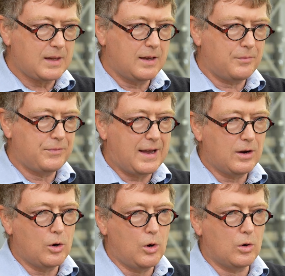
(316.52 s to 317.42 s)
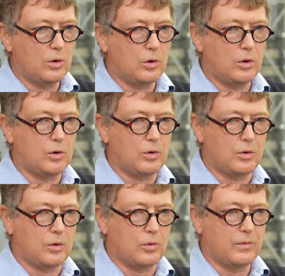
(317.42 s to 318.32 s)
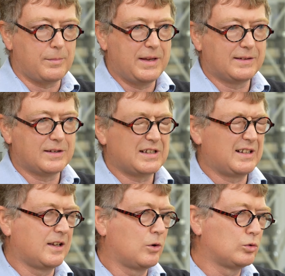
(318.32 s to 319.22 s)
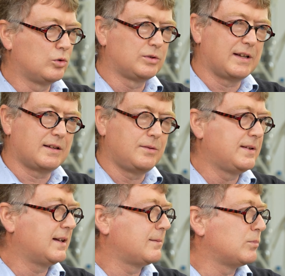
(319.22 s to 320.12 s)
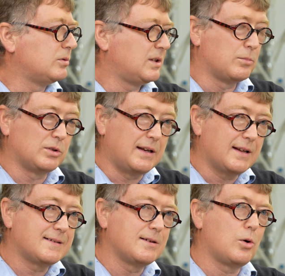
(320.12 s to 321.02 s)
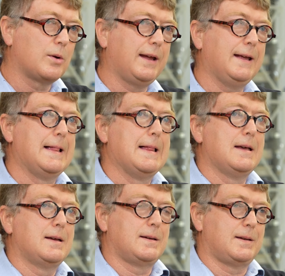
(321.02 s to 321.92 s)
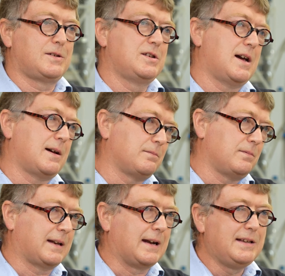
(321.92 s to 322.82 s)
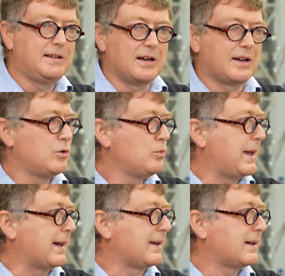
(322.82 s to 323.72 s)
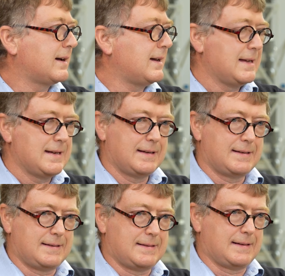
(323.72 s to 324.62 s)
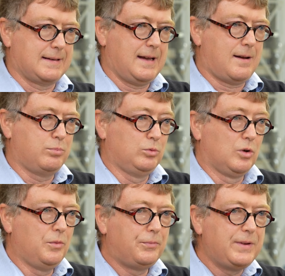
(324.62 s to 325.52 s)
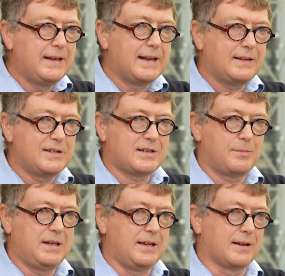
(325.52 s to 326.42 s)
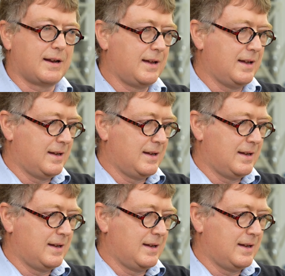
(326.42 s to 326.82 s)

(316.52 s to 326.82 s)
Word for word: A fianco eh, ovviamente è stata anche condotta un'attività di, di modellazione eh, sia analitica che numerica eh, che ha appunto il fine di stabilire